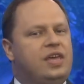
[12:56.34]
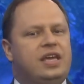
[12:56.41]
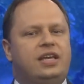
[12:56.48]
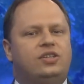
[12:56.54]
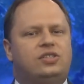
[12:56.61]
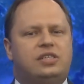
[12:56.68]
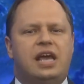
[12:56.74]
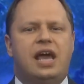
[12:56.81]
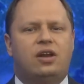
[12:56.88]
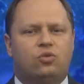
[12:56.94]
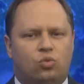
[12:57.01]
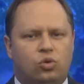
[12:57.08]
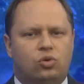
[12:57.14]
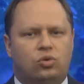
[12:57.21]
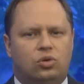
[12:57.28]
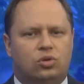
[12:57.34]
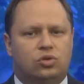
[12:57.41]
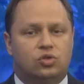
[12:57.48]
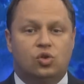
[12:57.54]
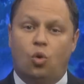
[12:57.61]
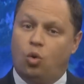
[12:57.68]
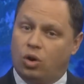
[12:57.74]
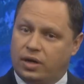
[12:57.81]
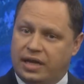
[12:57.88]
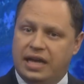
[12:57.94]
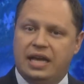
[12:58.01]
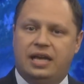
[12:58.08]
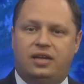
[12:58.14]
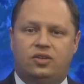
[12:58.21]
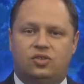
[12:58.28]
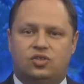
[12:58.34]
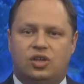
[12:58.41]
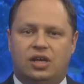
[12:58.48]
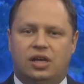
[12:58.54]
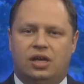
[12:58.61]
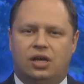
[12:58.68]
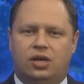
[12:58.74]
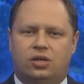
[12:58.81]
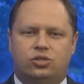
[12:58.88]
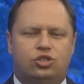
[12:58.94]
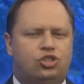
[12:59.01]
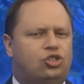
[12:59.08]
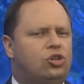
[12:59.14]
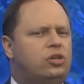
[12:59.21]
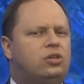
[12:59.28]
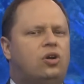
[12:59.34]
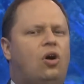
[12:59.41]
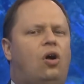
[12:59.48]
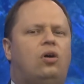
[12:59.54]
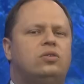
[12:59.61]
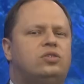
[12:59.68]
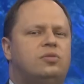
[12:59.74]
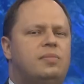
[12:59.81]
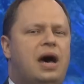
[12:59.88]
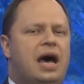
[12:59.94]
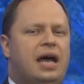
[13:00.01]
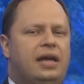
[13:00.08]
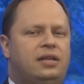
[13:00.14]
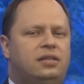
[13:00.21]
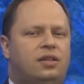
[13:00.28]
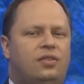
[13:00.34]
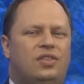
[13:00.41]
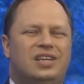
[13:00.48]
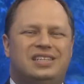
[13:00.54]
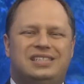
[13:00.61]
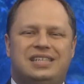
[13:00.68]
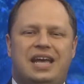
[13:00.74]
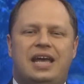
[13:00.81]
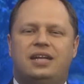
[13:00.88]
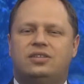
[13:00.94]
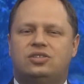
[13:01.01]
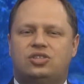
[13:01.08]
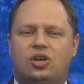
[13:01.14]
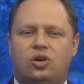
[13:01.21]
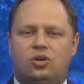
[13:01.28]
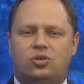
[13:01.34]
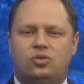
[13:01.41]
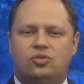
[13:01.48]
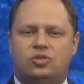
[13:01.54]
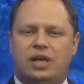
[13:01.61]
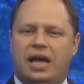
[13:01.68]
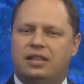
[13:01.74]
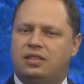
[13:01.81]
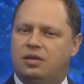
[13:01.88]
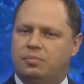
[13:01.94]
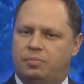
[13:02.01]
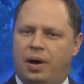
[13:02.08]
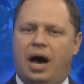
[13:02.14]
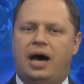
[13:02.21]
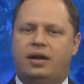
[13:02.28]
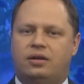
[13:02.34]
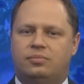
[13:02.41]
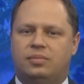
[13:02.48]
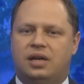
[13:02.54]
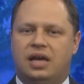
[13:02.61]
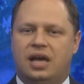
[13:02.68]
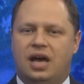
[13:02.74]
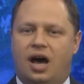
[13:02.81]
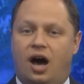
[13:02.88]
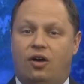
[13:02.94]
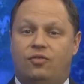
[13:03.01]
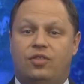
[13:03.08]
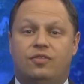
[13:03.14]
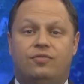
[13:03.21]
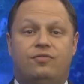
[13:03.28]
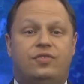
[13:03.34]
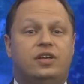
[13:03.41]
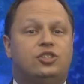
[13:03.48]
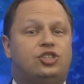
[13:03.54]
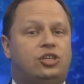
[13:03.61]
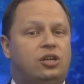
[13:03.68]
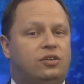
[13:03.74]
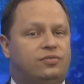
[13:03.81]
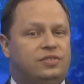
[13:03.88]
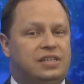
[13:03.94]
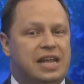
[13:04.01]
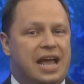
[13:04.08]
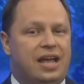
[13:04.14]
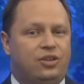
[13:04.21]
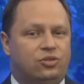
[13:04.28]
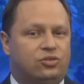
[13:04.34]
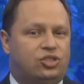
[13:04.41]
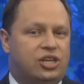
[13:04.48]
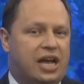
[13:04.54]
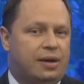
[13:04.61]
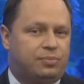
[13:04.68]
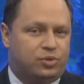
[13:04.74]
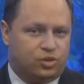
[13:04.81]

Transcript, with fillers: Estos diez gobernantes o reyes deben traernos en mente los diez dedos al final de la visión de Daniel capítulo